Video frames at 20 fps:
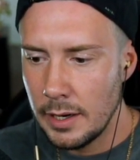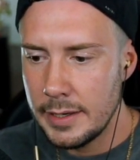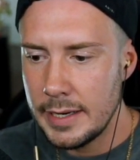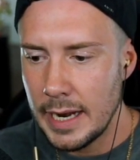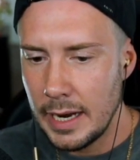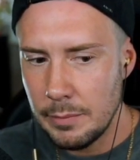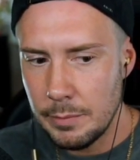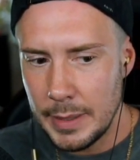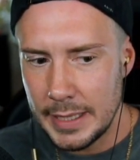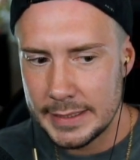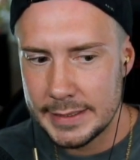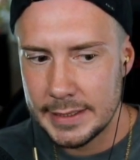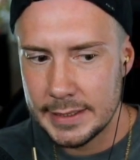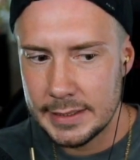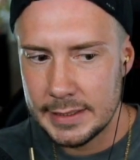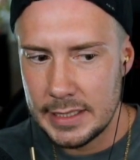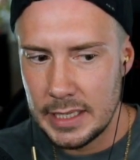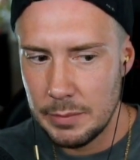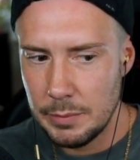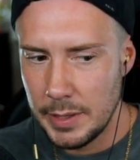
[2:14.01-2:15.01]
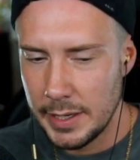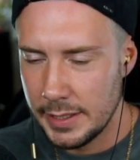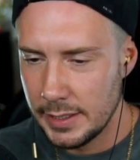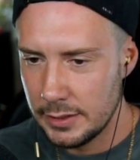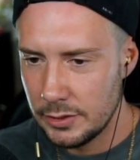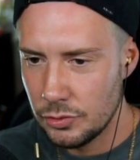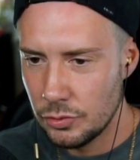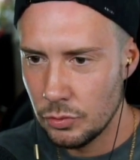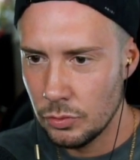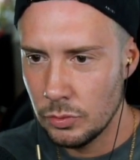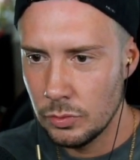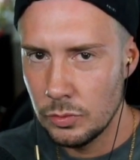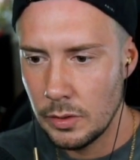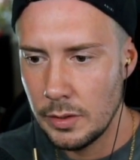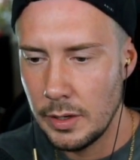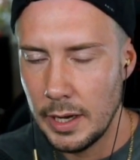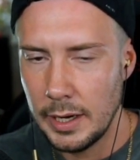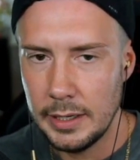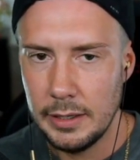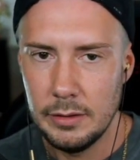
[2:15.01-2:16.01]
der ein besseres Leben hat als du?
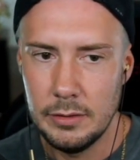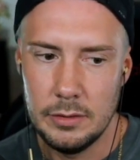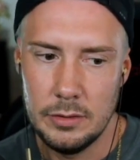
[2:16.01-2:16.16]
Nein.